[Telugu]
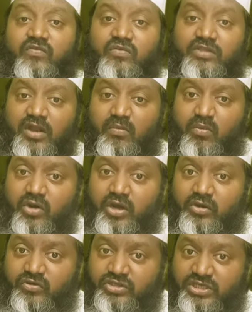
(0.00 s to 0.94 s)
సూత్రం
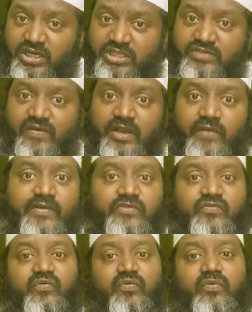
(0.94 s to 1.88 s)
ముంగట నుంచి నడిచి
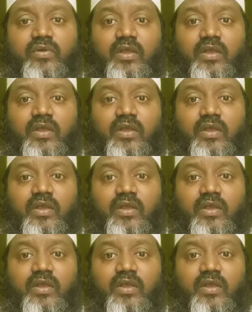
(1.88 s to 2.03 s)
వెళ్ళవచ్చు